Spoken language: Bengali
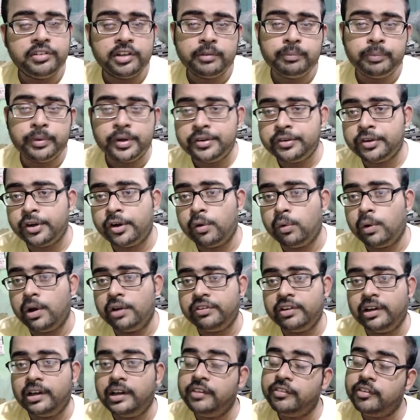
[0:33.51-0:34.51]
ইনজেট প্রিন্টারও
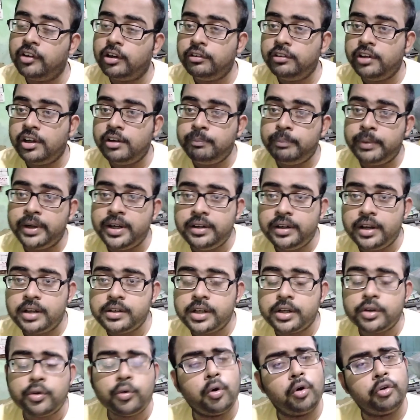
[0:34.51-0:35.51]
আছে লেজার জেট
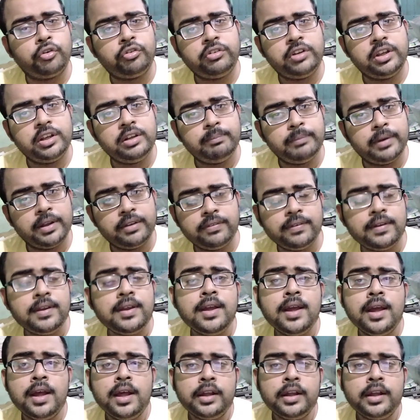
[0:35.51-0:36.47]
প্রিন্টারের কস্টিং বেশি